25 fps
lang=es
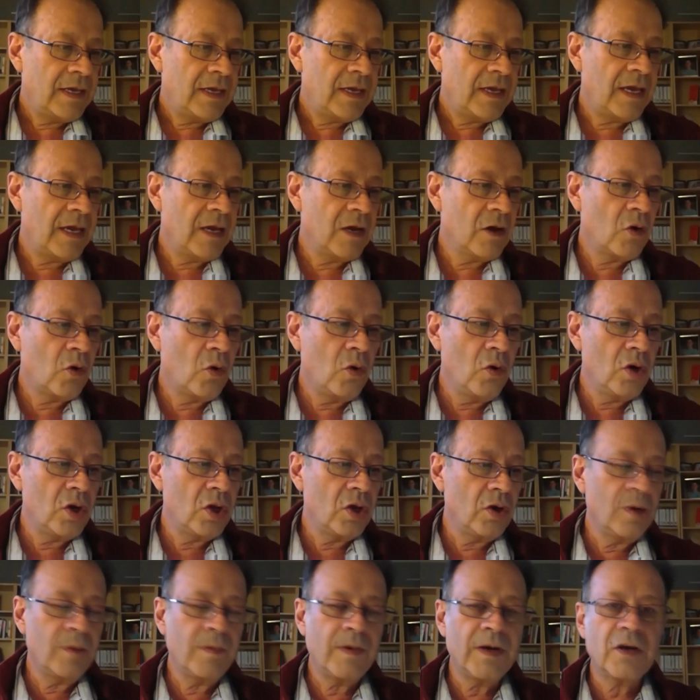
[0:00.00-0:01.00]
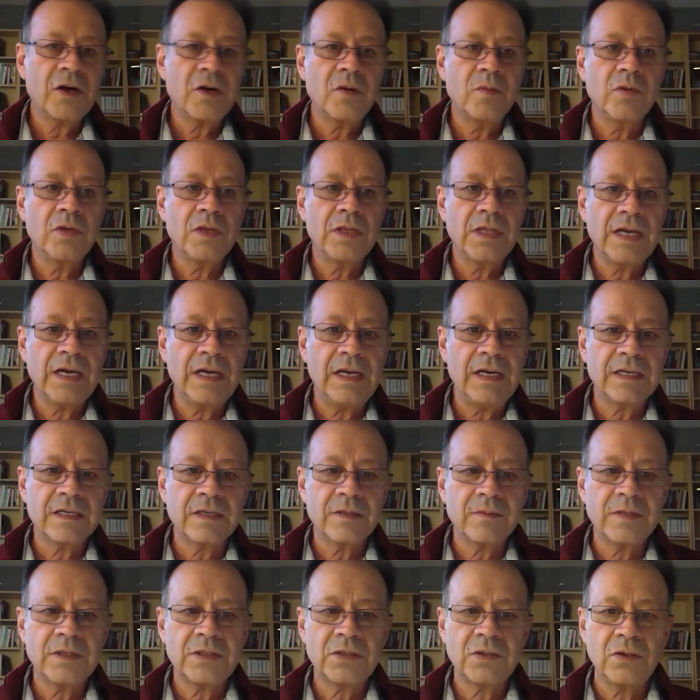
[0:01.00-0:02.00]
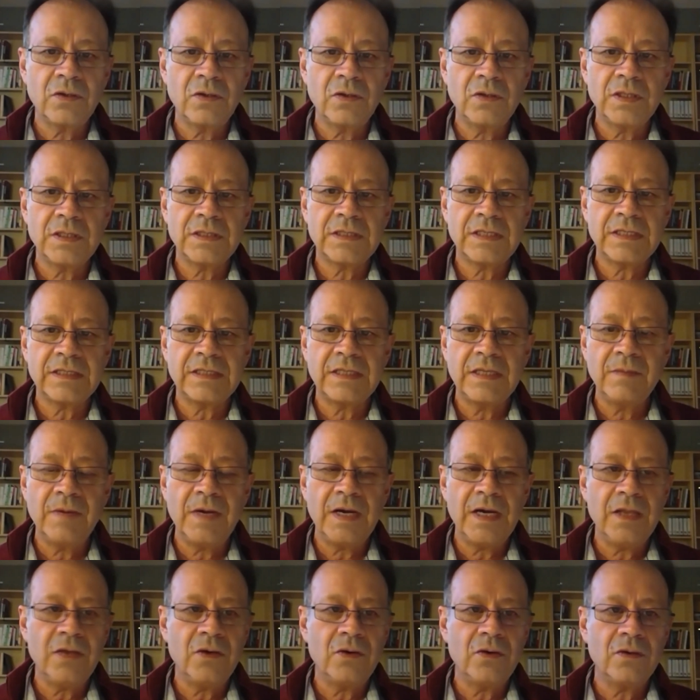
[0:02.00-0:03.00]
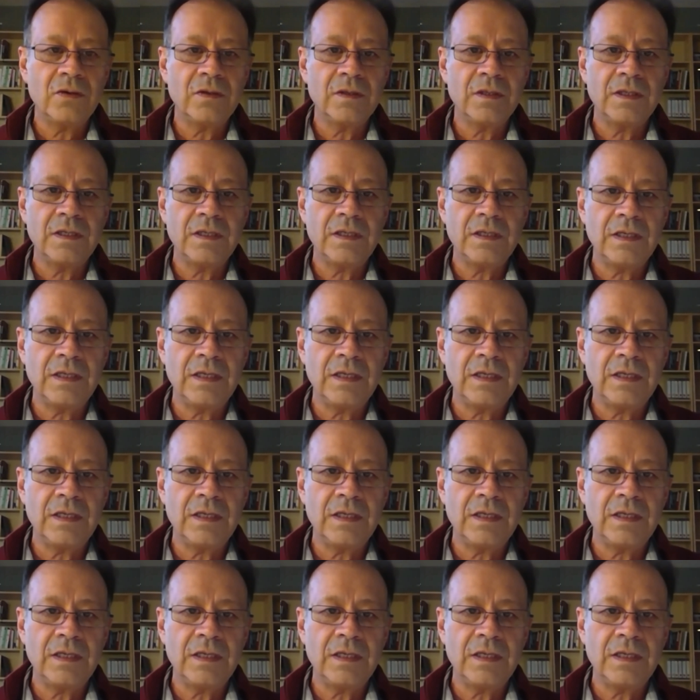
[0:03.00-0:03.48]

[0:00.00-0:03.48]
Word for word: En junio el Banco Mundial revisó ese estimado